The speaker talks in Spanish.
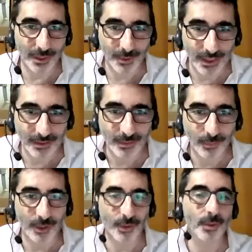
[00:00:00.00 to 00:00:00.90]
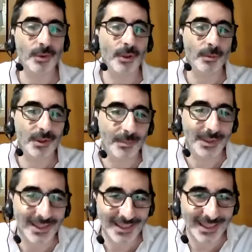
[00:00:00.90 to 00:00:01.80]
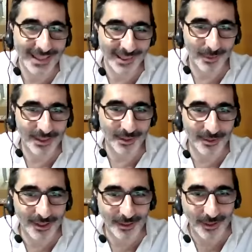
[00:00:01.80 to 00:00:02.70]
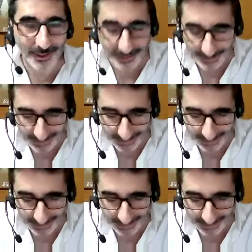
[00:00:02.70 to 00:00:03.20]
¿Bien? Bueno, un gusto, como siempre, bueno, conversar contigo. ¿eh?